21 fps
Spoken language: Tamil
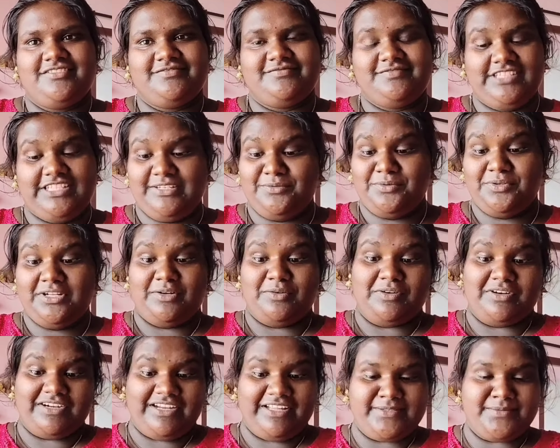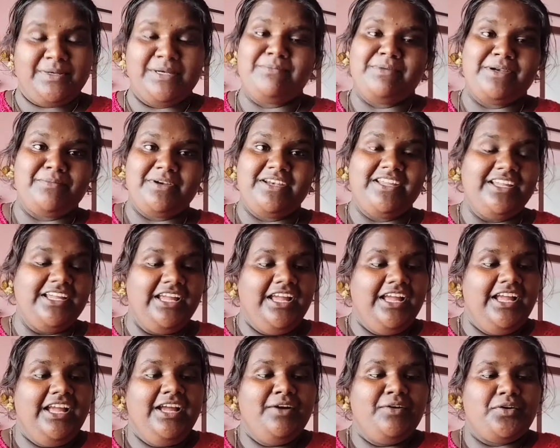சரி விடுங்க அவங்ககிட்ட எக்ஸ்பிளைன் பண்ணி பண்ணி
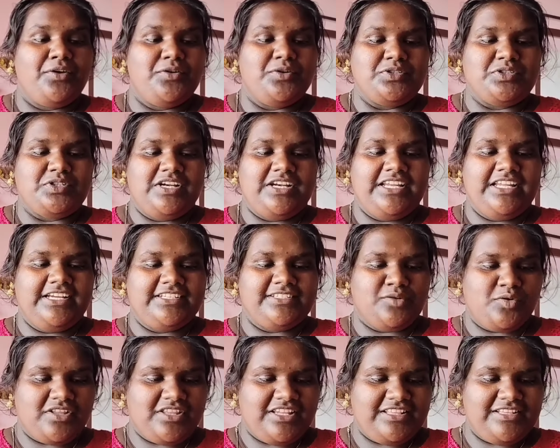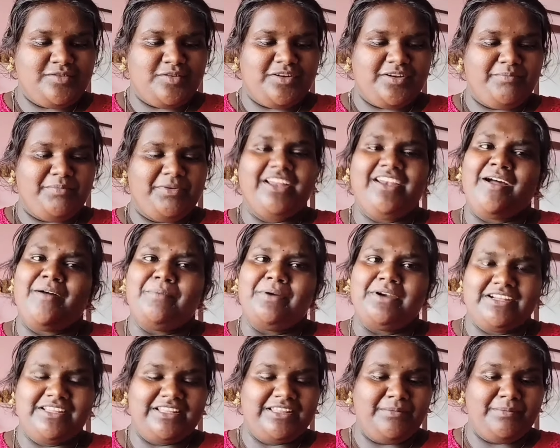புரியுமா சொல்கிறேன் நீங்கள் சொல்கிறது எதை சொல்லிட்டு இருப்பீங்க நான்
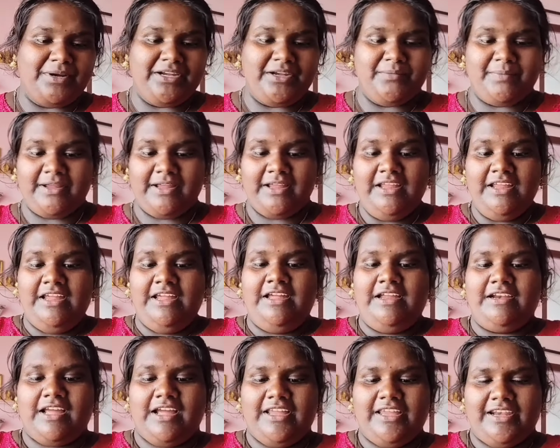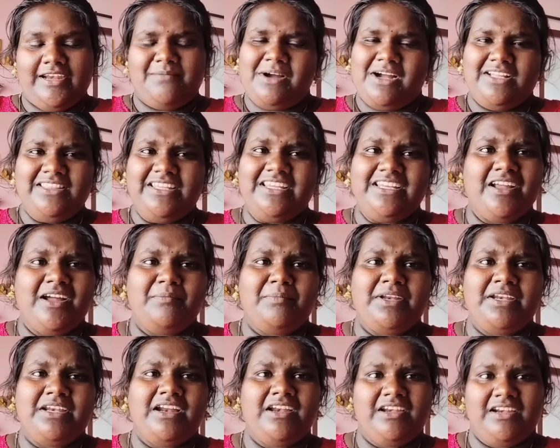பண்ணுறது என்ன பண்ணிட்டு இருப்பேன் நான் என்ன மாற்றிக்கிட்டேன்
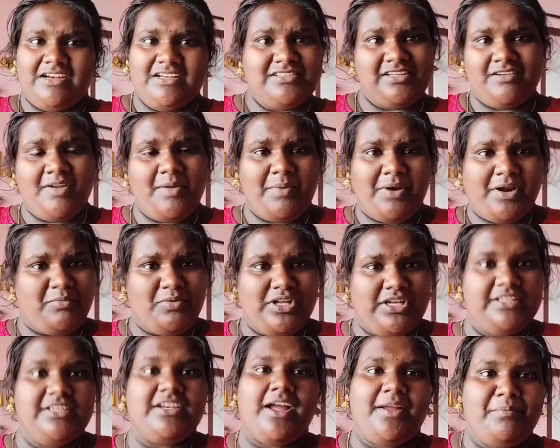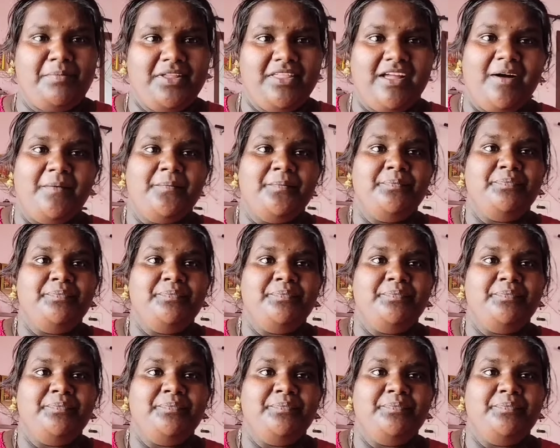அப்படின்னா என்னால் சர்வே பண்ண முடியாது நான் இப்படி தான்